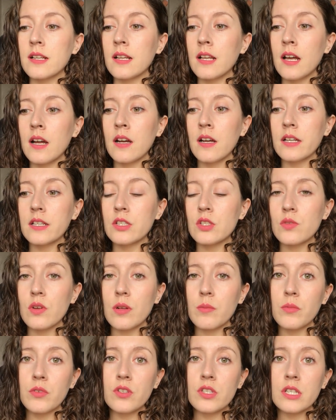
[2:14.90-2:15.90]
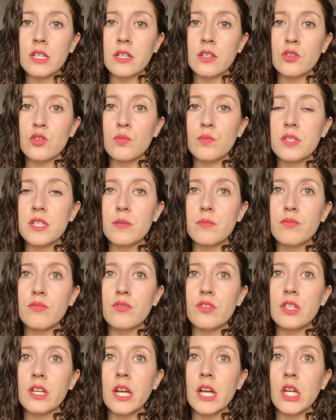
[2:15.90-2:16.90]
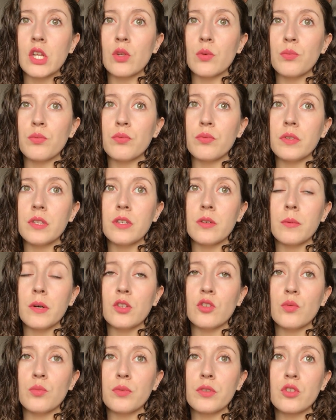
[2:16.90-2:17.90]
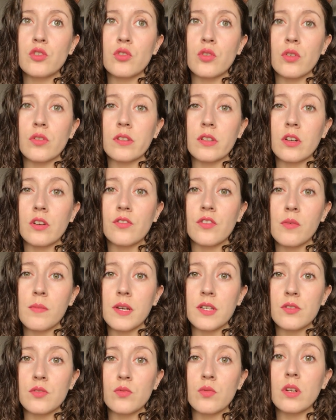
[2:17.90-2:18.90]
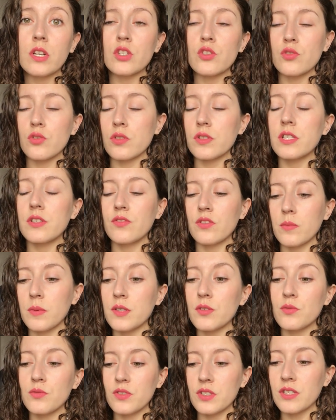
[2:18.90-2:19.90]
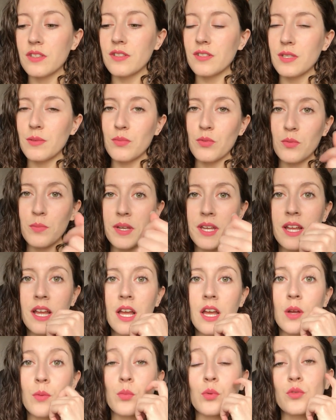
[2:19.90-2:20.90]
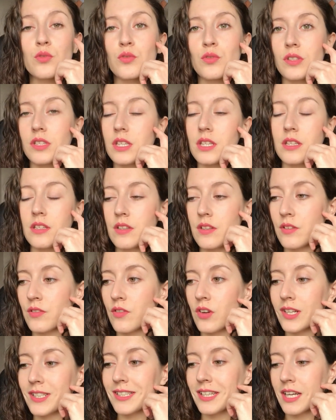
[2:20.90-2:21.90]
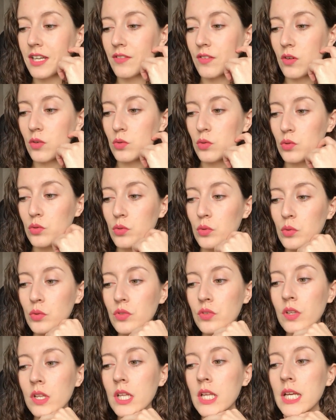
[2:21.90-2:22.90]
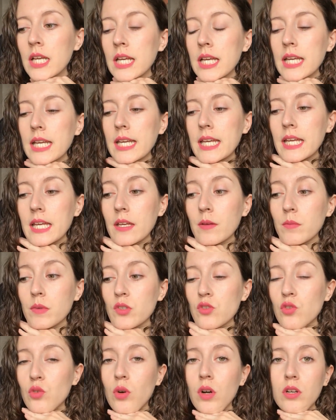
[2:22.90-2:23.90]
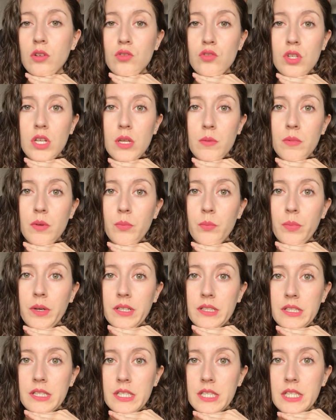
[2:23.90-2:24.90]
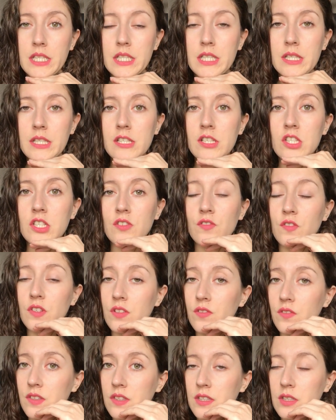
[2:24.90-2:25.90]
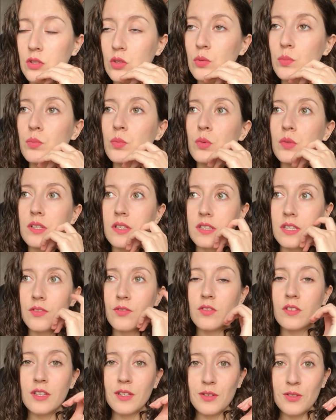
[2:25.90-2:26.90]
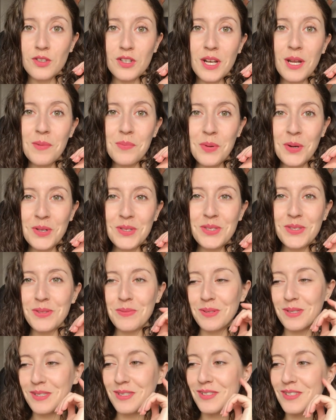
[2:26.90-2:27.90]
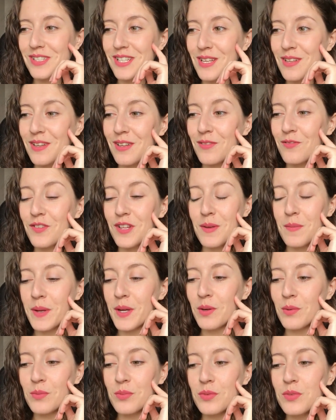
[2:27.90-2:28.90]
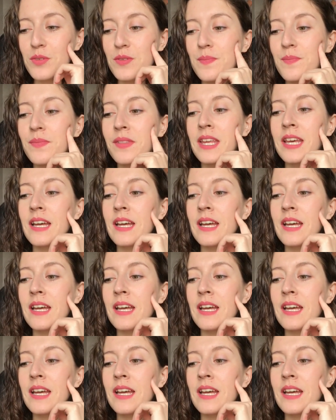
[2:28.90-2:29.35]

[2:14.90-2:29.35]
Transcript: Là actuellement j'ai un tout petit budget et depuis, bah, depuis que je suis rentrée en formation, là je suis sortie de formation, j'ai été diplômée pour ceux qui, voilà, qui en cours de route, mais je crois que je ne l'ai même pas dit. J'ai fait une vidéo, peut-être qu'il faudrait que je la poste parce que je l'ai filmée en plus.